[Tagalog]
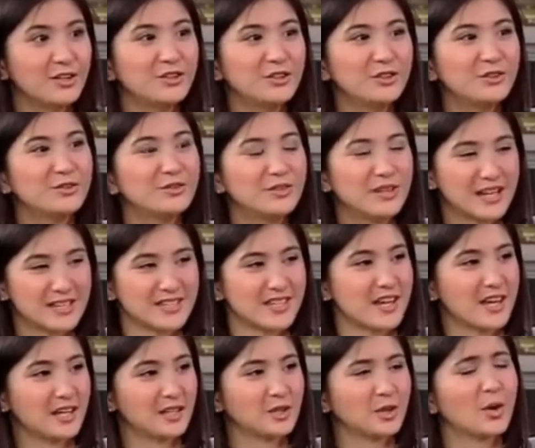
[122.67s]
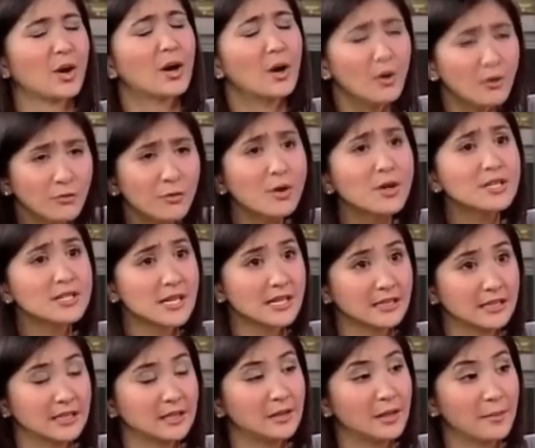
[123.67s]
Yun yung nasa head ko. Of course,
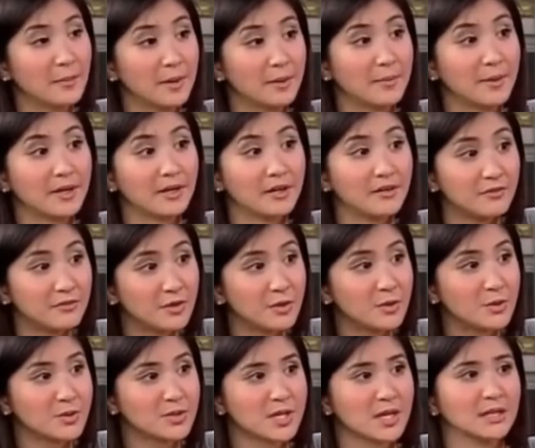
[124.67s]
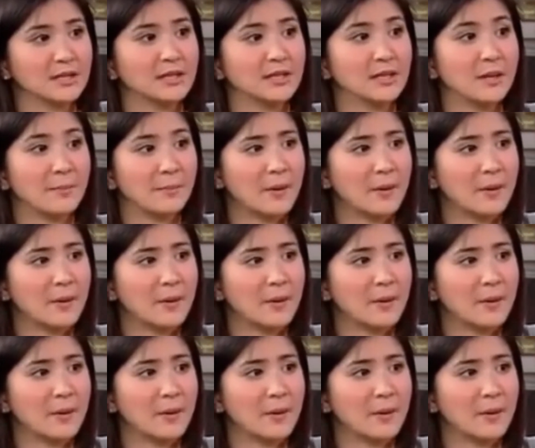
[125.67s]
I did naman my reviews, I did uh -oh.